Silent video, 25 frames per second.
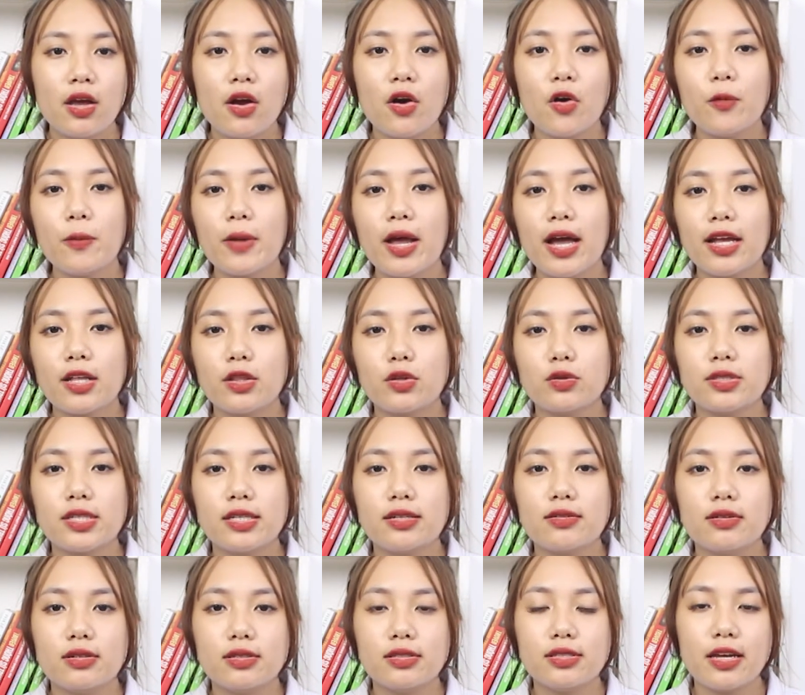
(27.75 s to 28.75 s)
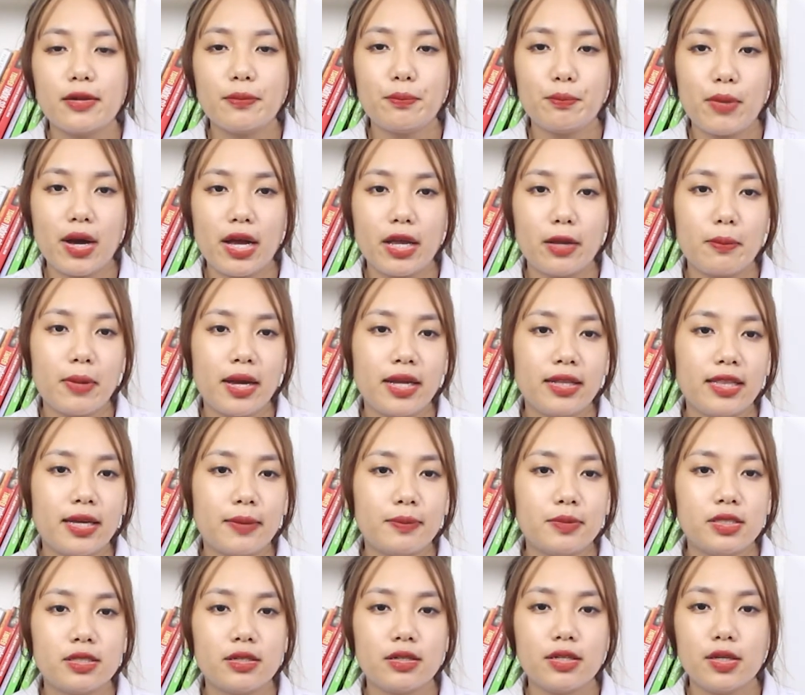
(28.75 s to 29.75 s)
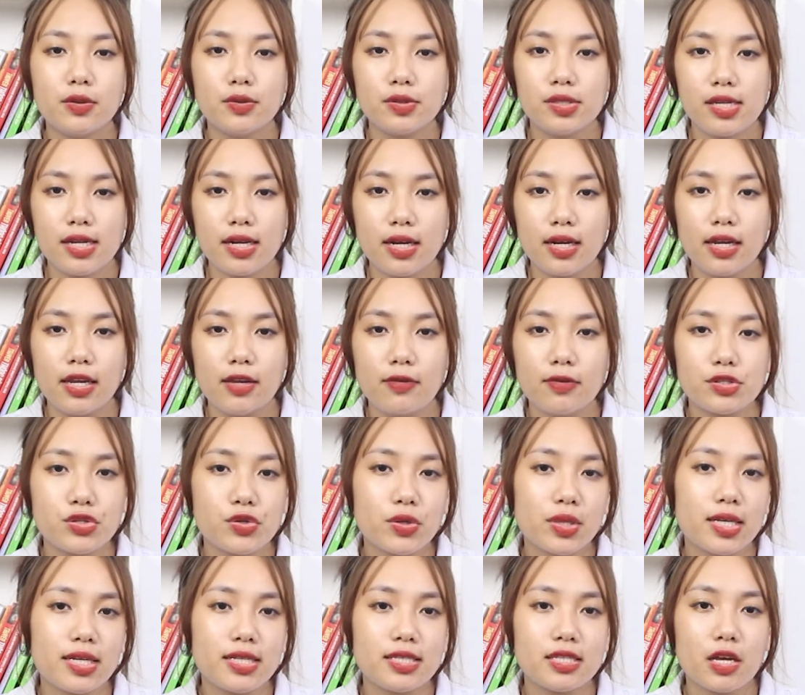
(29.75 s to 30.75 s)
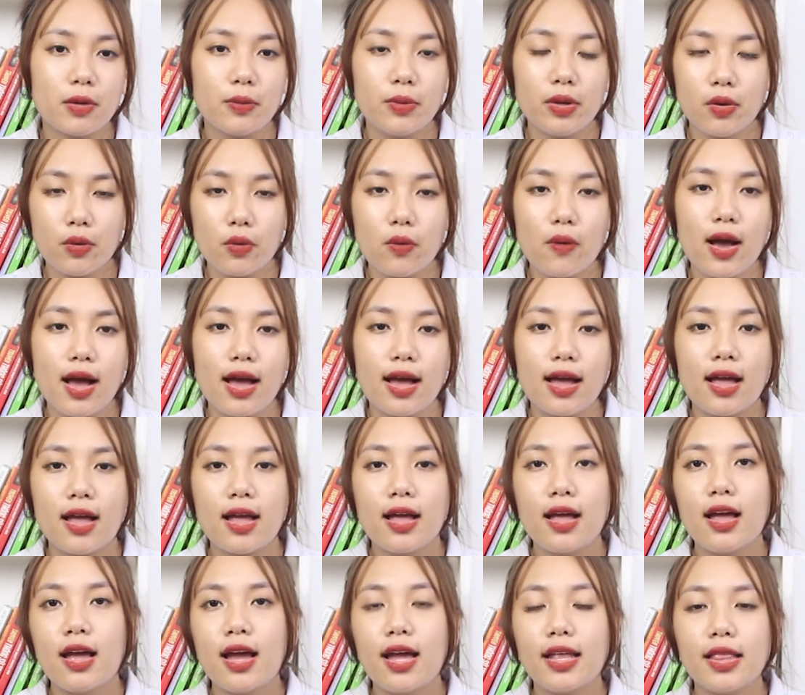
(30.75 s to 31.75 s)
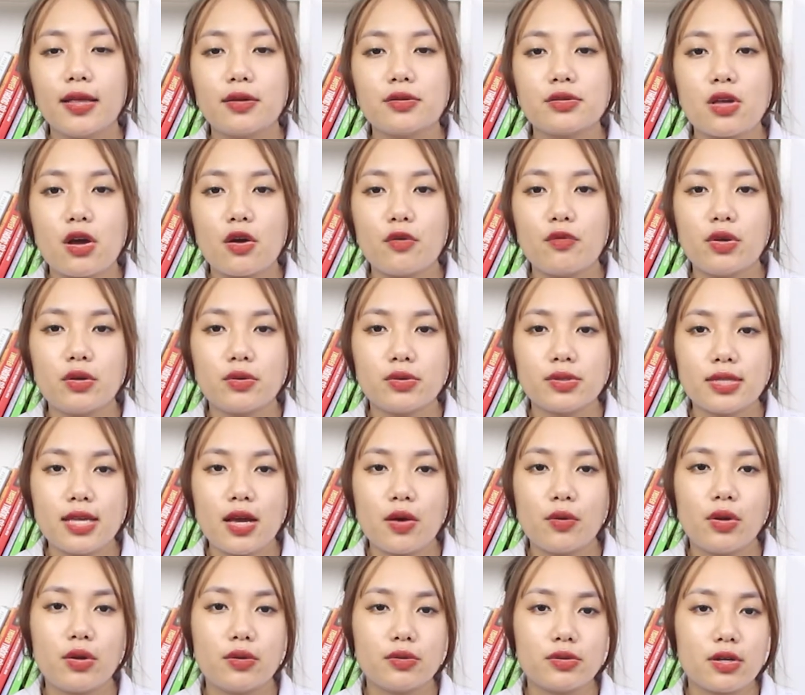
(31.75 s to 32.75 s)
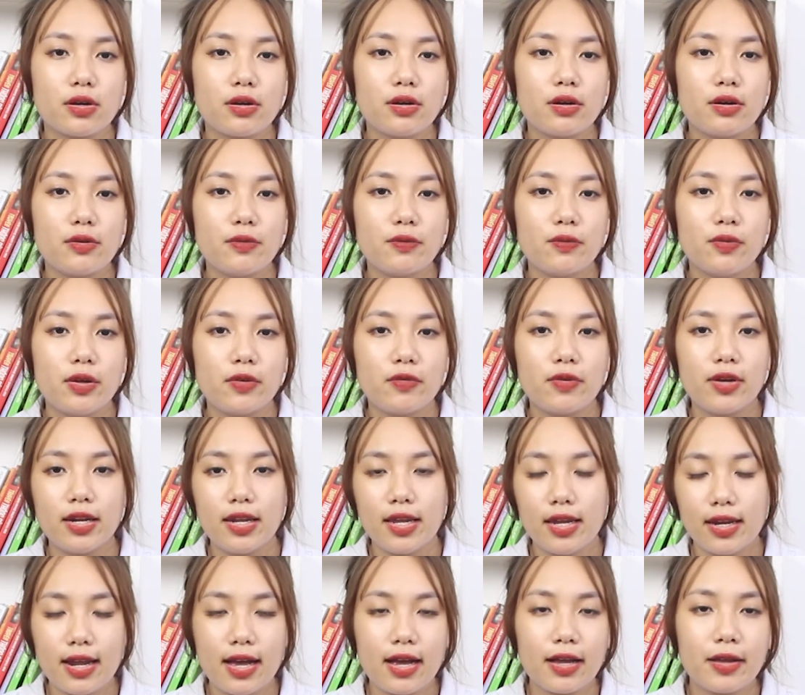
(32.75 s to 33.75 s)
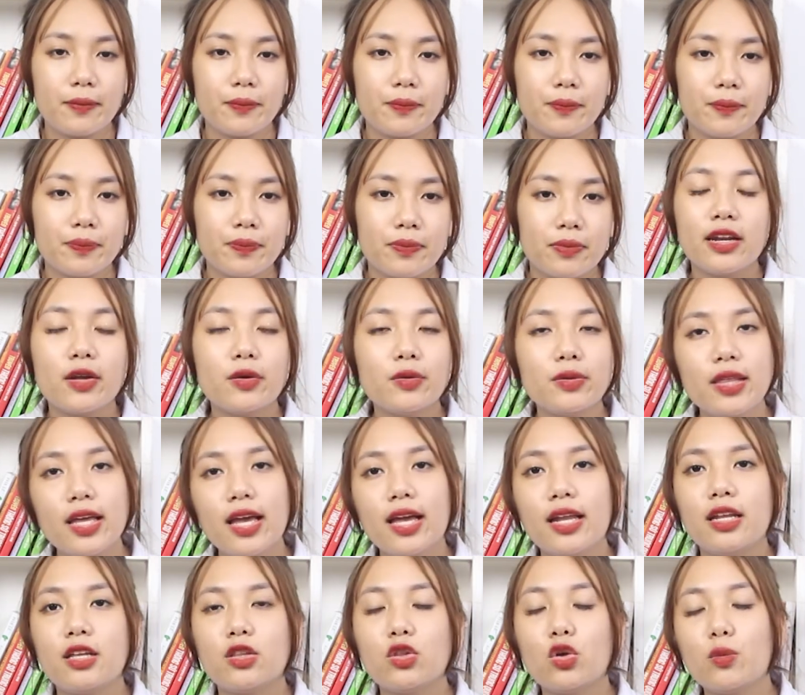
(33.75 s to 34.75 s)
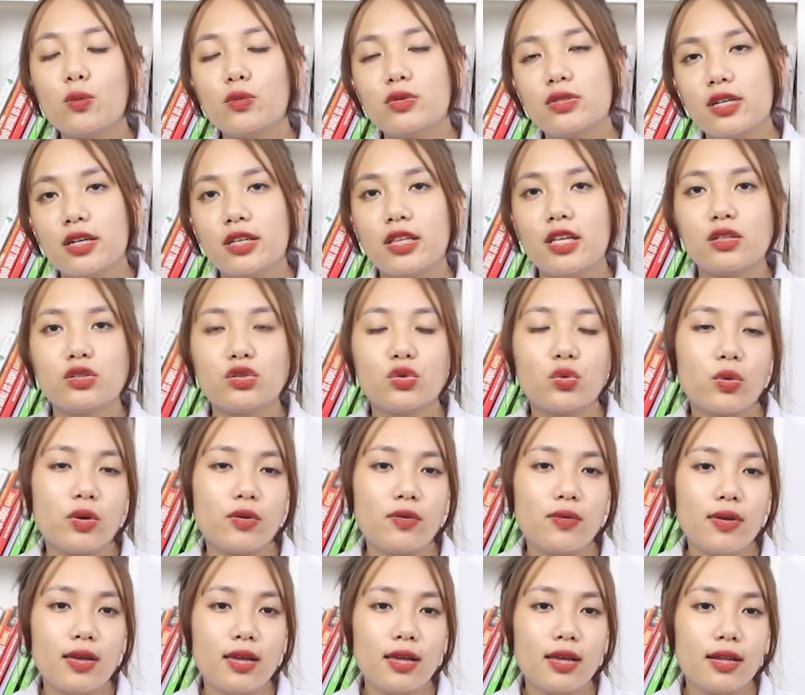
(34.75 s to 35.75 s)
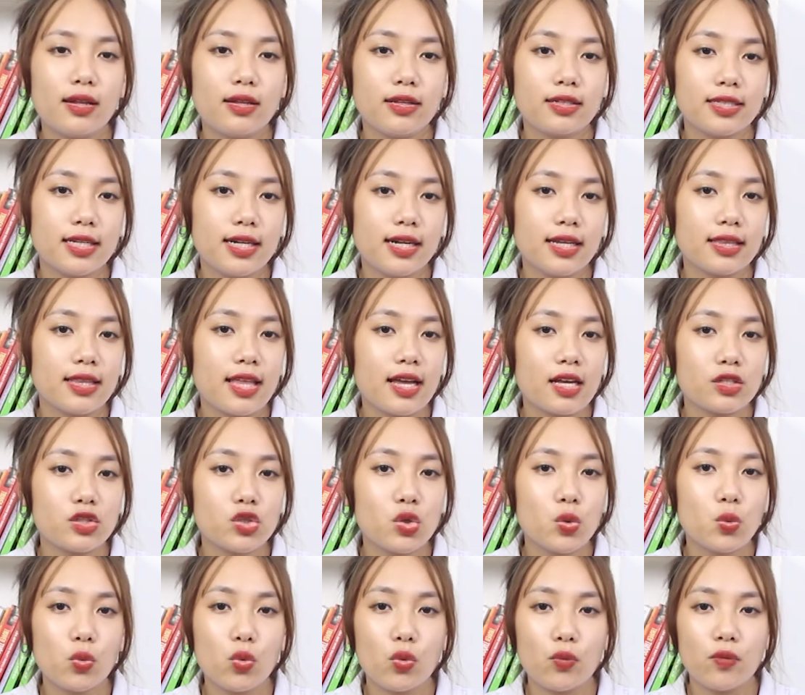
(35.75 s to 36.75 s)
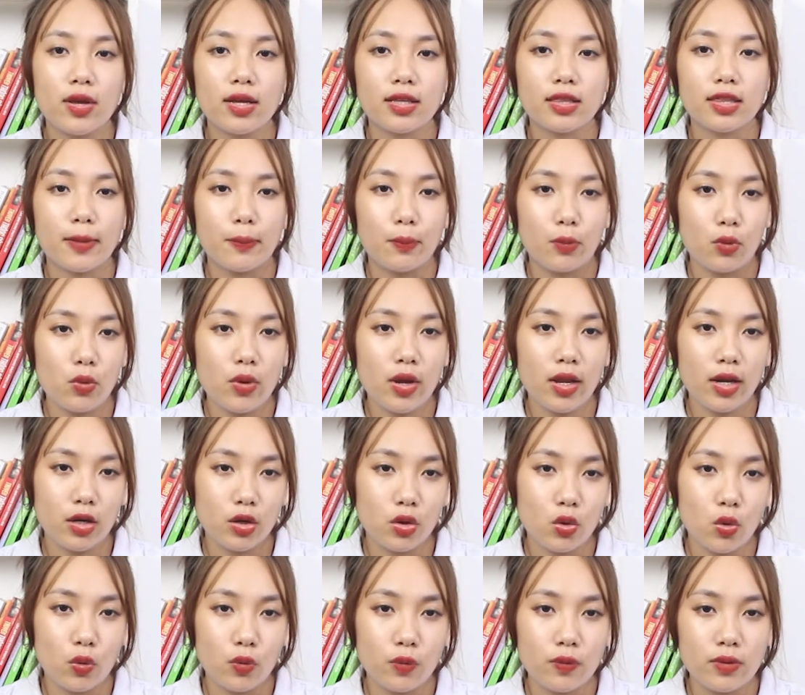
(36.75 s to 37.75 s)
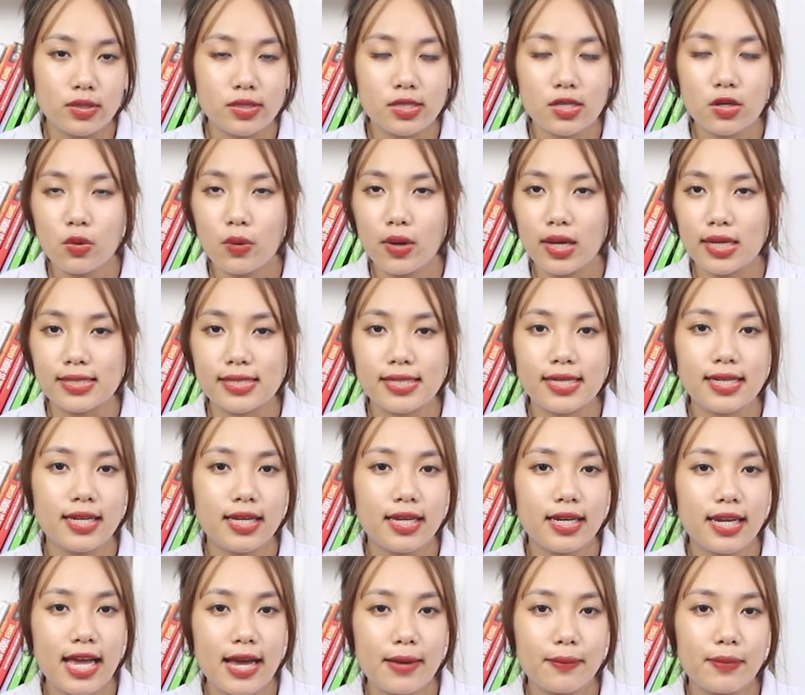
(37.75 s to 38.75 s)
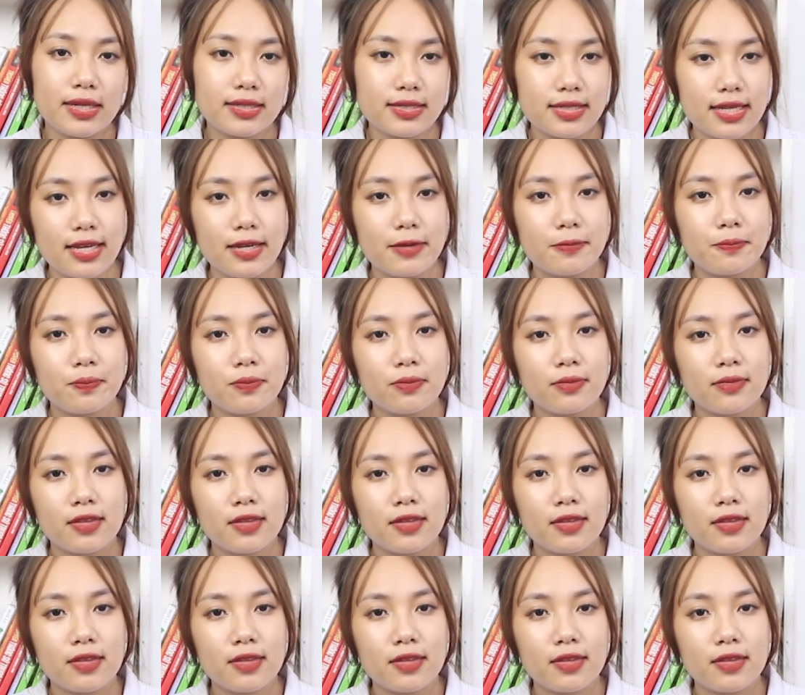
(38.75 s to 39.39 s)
Hôm nay tôi sẽ hướng dẫn 7 bài tập chữa yếu sinh lý và xuất tinh sớm hiệu quả. Hãy theo dõi video sau để hiểu rõ hơn về vấn đề này. Đầu tiên thì tôi muốn giới thiệu cho quý vị chính là tác dụng của việc tập luyện đối với sức khỏe sinh lý nam là gì.